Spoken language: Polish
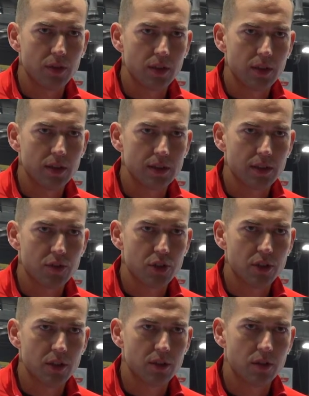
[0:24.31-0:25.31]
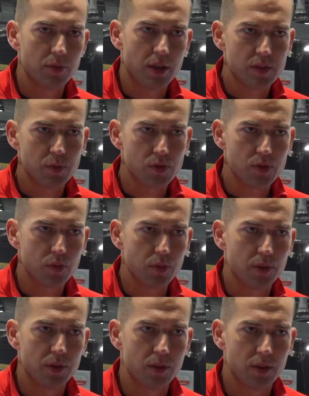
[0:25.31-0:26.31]
e, zawsze dobieram
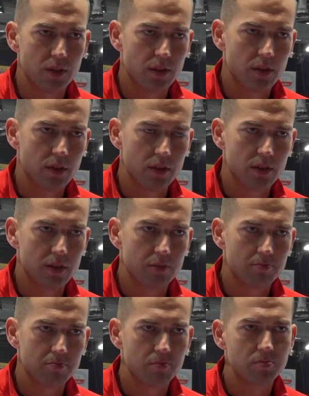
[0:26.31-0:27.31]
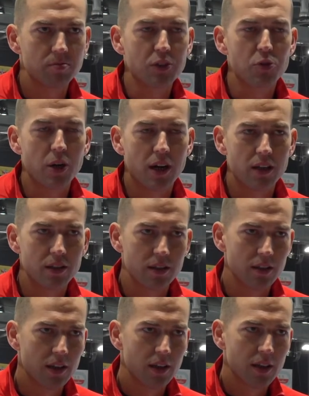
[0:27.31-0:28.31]
sposób e,
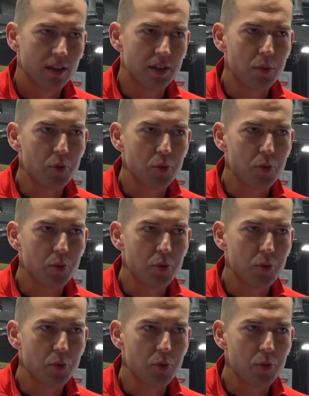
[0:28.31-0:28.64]
naturalny, nie